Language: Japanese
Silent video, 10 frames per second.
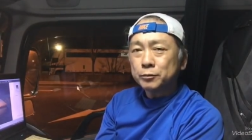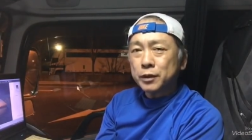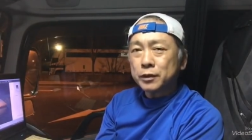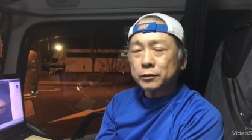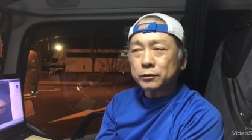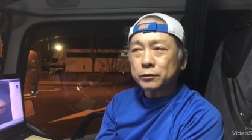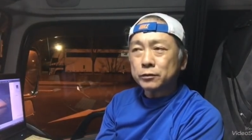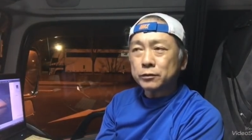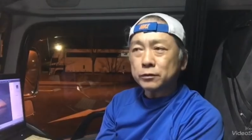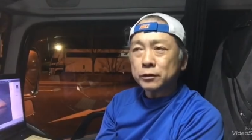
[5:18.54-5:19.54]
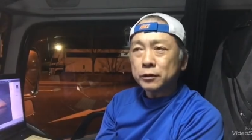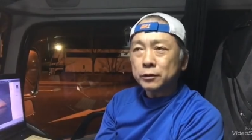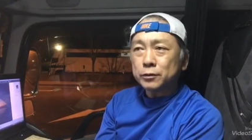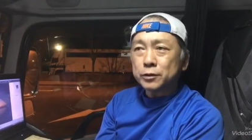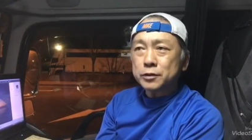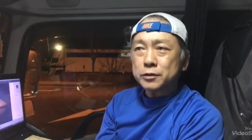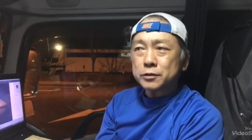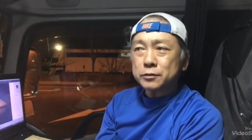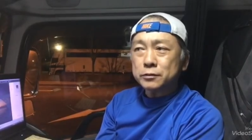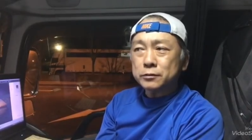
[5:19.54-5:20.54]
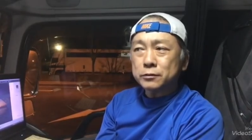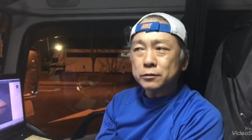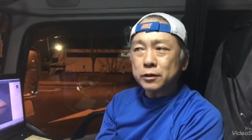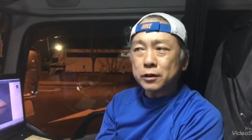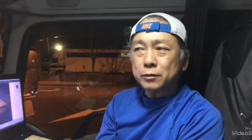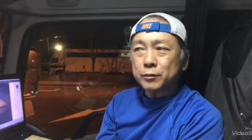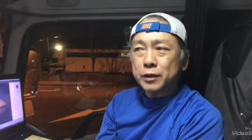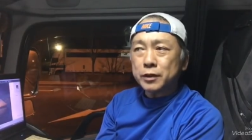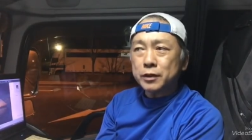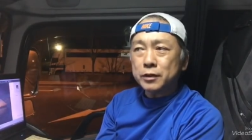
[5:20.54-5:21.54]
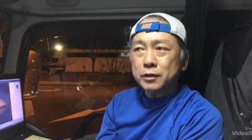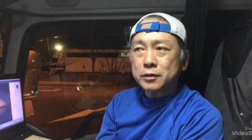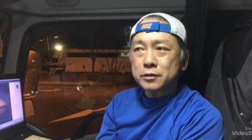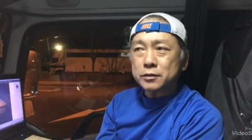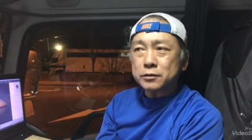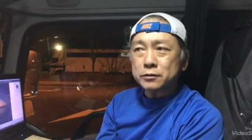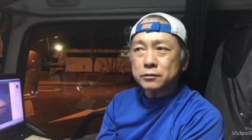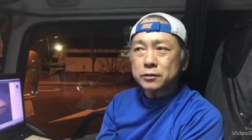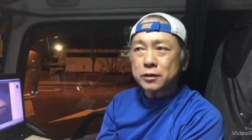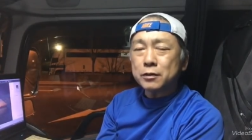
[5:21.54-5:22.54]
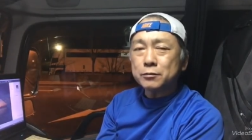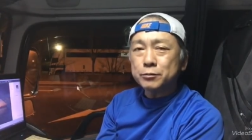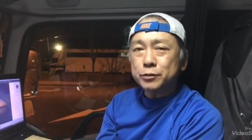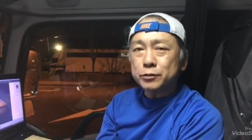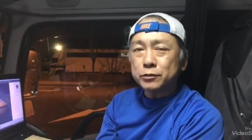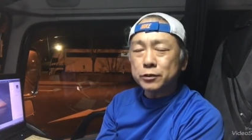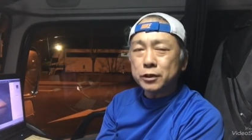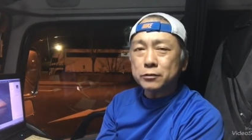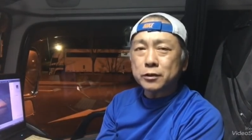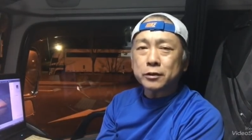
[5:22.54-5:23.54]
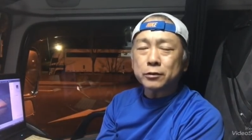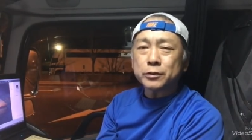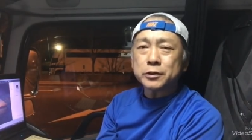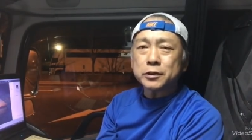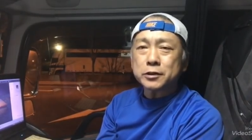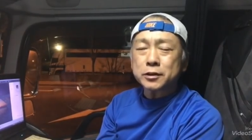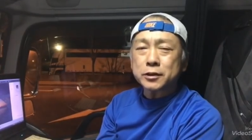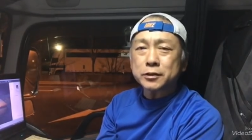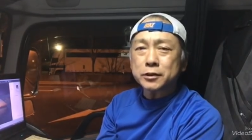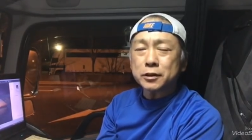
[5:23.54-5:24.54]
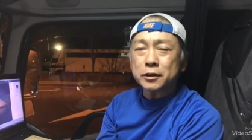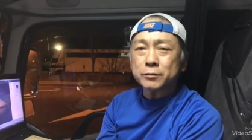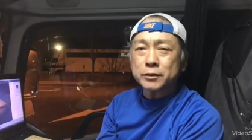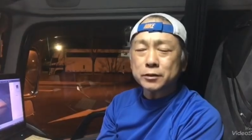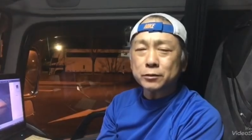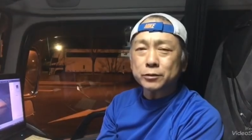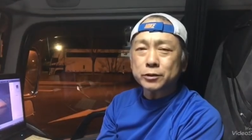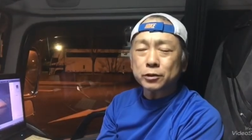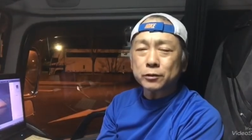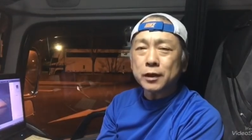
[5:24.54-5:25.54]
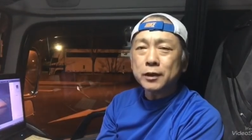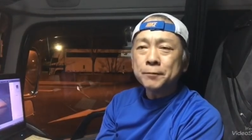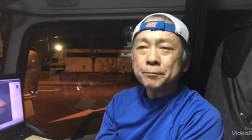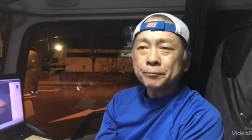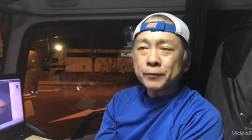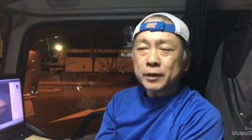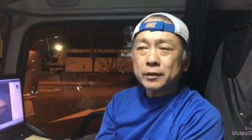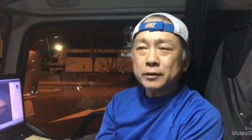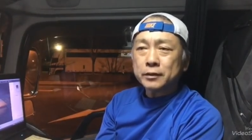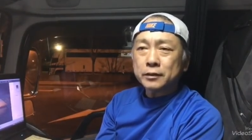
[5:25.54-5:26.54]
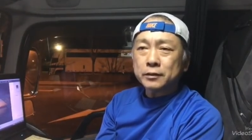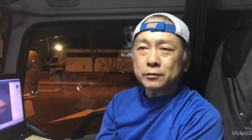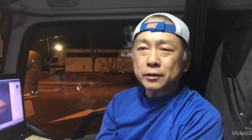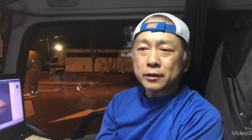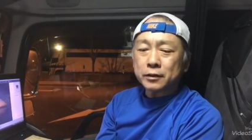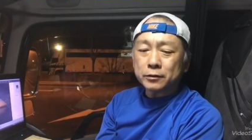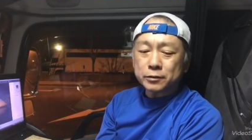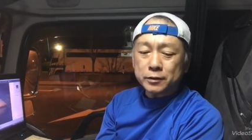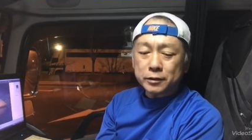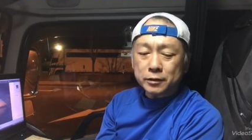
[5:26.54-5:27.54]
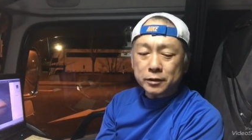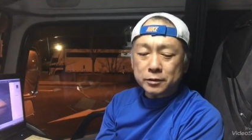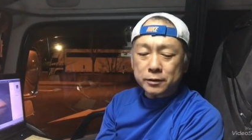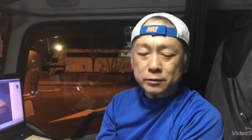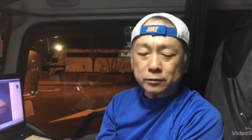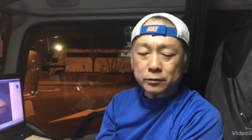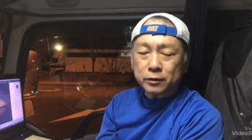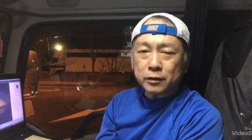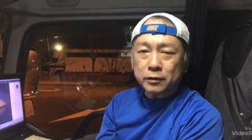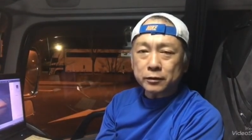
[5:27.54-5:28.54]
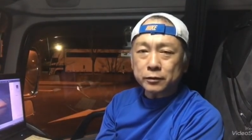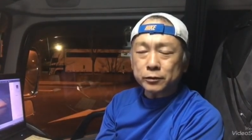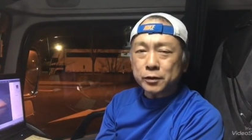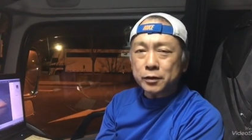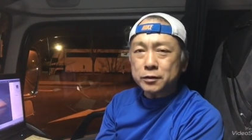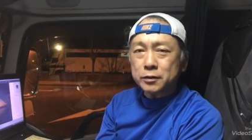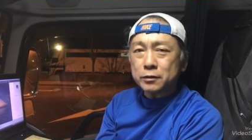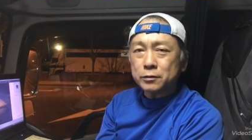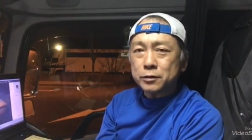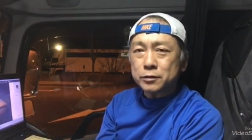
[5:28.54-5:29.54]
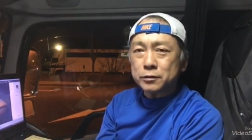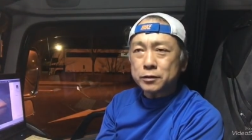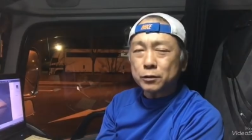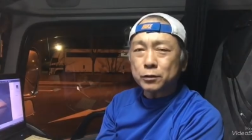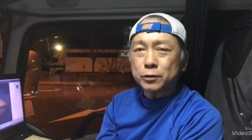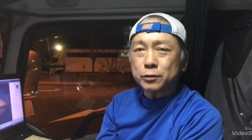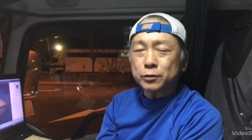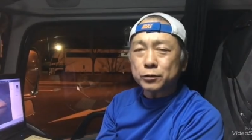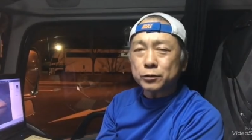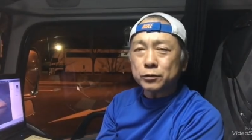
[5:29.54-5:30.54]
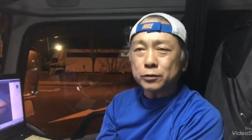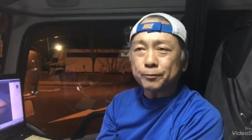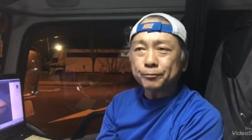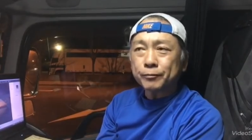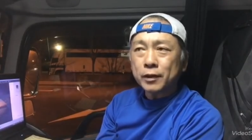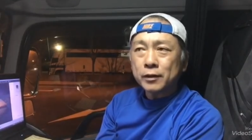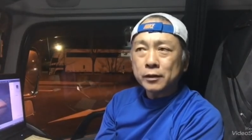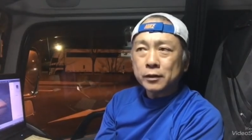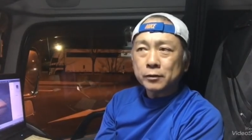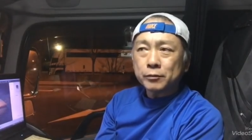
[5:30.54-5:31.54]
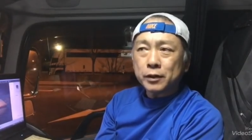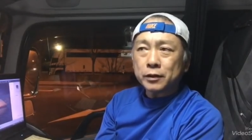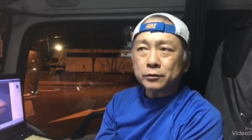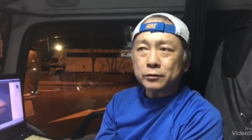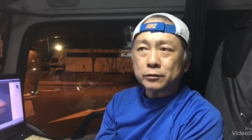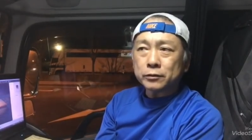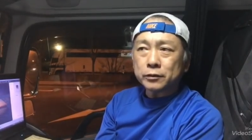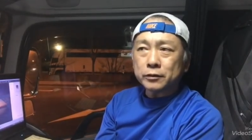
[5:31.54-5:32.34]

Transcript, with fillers: まああの露出をねマイナス3分の2ぐらいに補正した写真になりますねこのショットはえっ、ー、とね EOS1DS はその適正露出にしてこれを撮るとまああの